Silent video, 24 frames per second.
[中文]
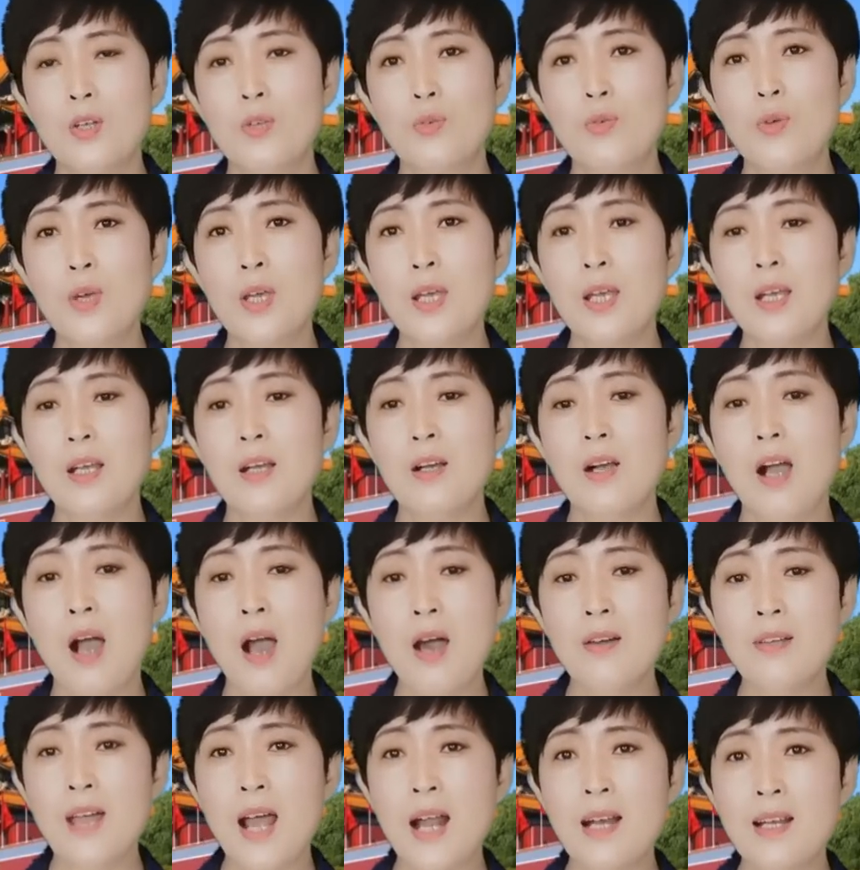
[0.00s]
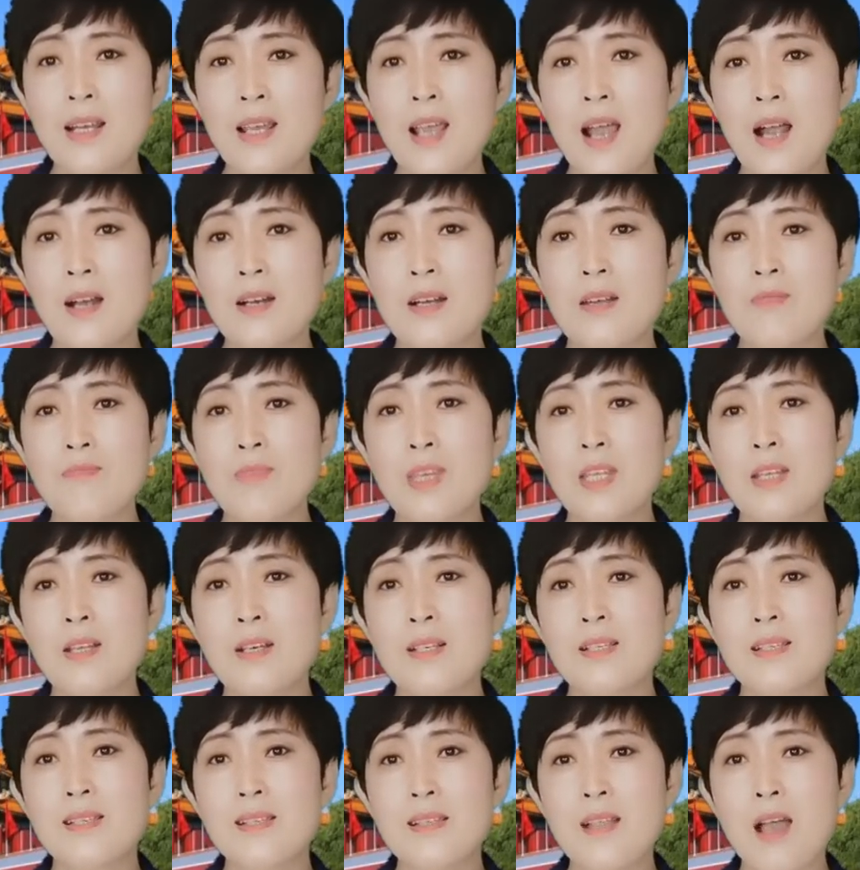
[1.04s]
对澳大利亚人民
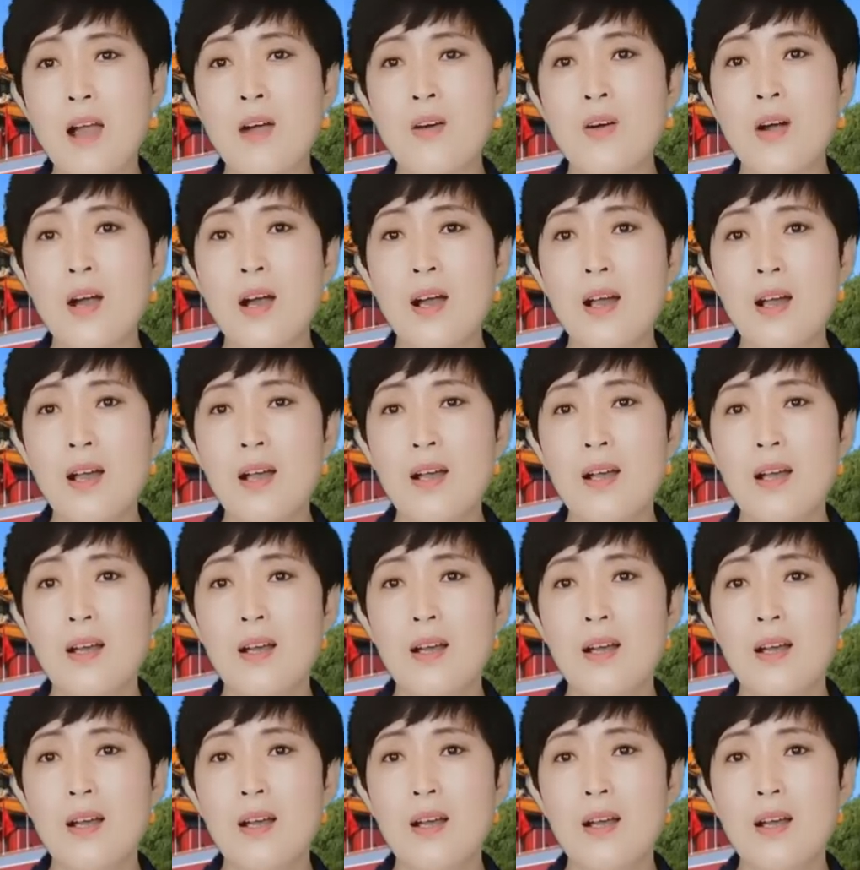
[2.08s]
的洗脑啊，